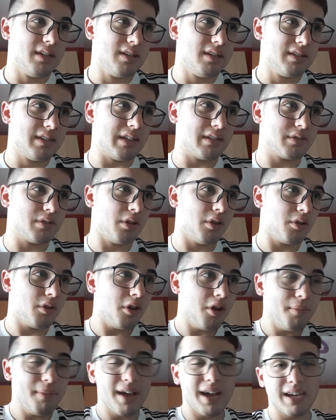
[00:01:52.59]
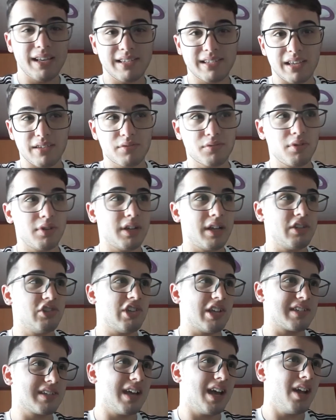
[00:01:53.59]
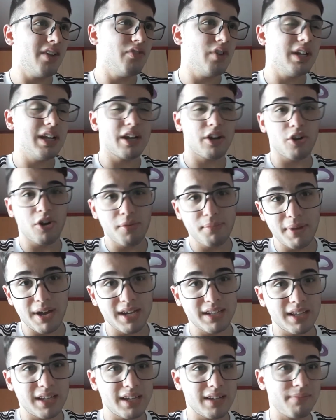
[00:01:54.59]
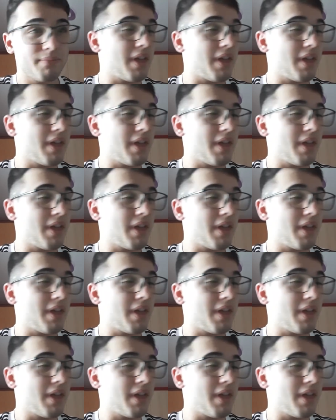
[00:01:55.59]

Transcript: Sassuolo-Roma, il Sassuolo è già salvo e la Roma eh,